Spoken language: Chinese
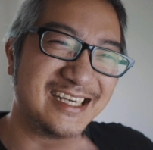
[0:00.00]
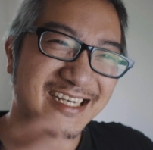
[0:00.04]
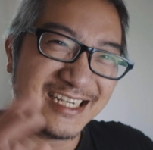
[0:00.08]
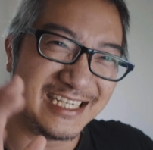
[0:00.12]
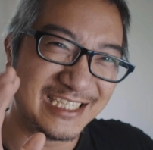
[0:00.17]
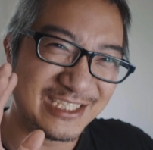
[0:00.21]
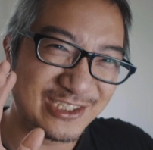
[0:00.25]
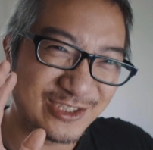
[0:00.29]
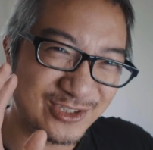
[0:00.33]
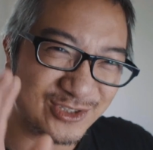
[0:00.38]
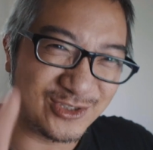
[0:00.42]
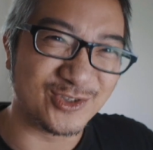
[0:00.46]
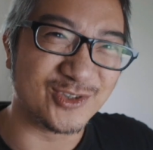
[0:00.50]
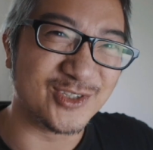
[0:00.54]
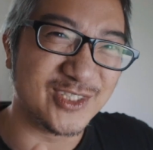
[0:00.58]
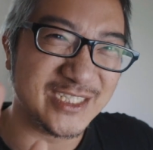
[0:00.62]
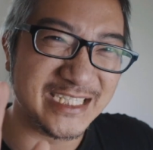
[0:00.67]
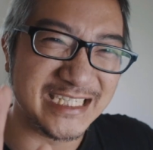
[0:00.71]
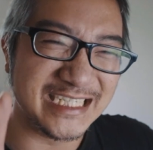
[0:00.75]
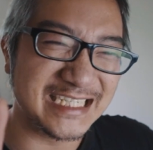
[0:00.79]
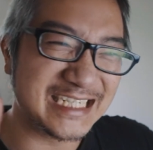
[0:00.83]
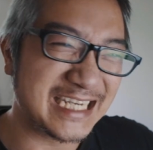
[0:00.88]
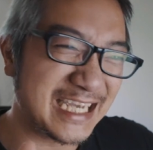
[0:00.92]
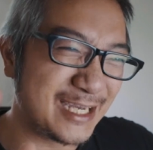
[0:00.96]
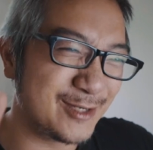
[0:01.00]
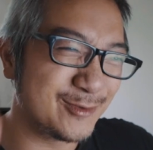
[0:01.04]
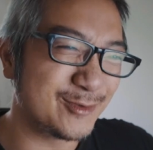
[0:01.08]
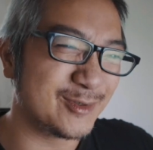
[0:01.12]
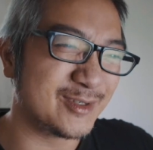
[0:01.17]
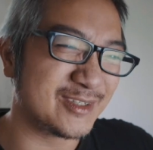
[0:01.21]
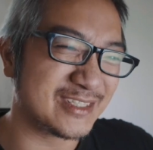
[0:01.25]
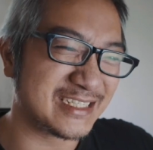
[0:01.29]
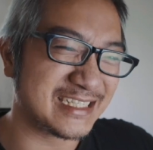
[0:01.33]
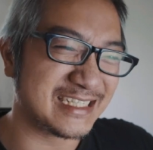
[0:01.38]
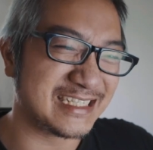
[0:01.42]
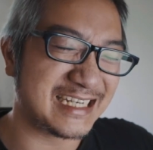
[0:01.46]
而索尼给
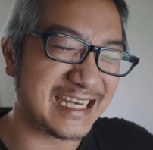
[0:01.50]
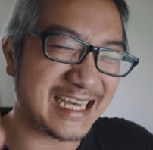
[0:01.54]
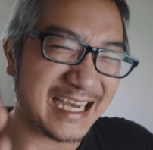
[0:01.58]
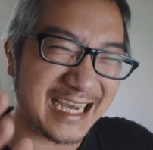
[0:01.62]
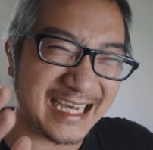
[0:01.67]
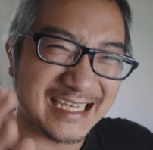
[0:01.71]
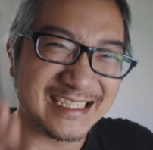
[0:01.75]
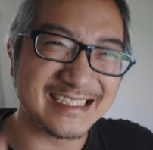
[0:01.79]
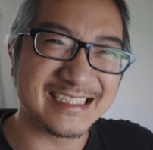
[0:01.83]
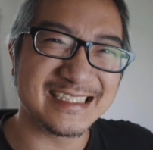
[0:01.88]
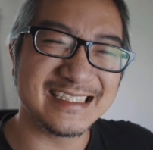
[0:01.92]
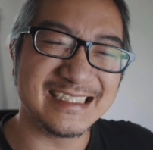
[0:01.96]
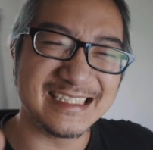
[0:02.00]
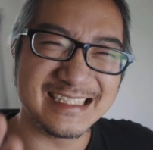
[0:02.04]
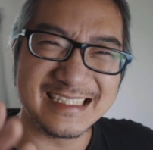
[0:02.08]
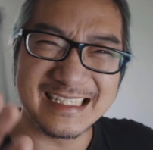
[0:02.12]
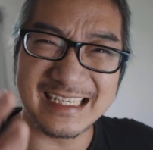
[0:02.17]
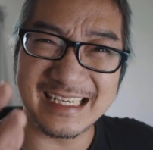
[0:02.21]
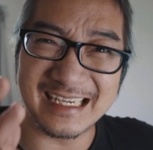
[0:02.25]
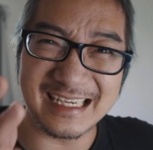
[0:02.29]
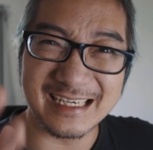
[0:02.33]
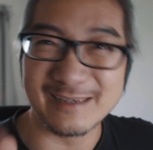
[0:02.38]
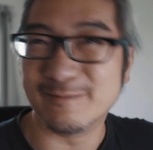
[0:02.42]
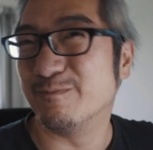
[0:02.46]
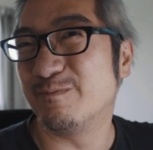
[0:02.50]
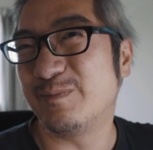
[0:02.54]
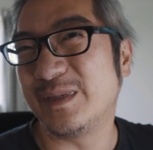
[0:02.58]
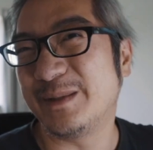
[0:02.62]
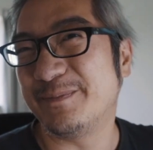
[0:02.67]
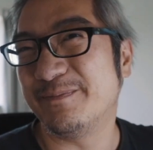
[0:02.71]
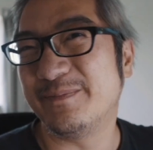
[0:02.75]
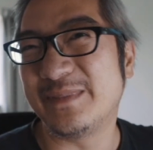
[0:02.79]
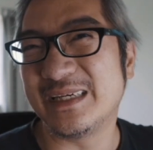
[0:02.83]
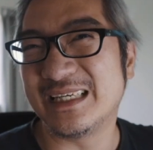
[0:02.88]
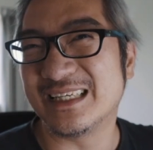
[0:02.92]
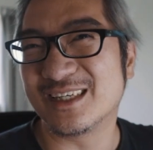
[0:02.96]
我的还是一个冷
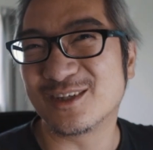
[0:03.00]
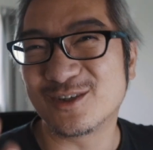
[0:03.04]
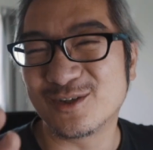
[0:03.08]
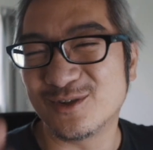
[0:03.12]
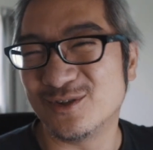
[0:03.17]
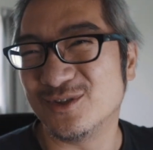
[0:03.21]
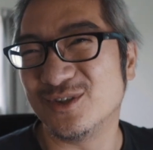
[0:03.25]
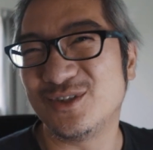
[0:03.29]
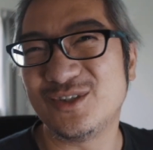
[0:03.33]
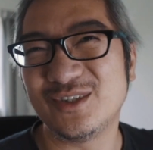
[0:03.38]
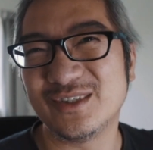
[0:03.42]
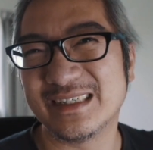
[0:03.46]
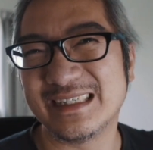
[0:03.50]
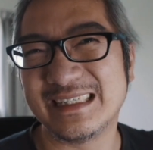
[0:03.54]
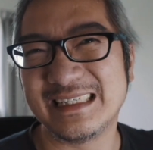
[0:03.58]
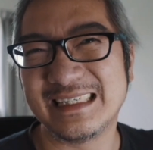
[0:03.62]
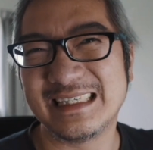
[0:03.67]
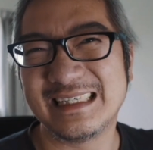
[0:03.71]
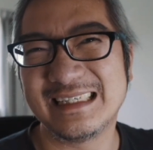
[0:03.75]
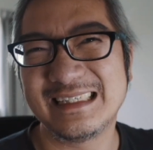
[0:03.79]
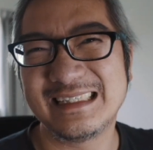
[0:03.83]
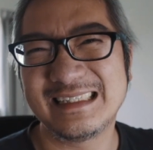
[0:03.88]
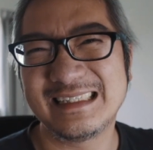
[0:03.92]
冰冰的工具而已。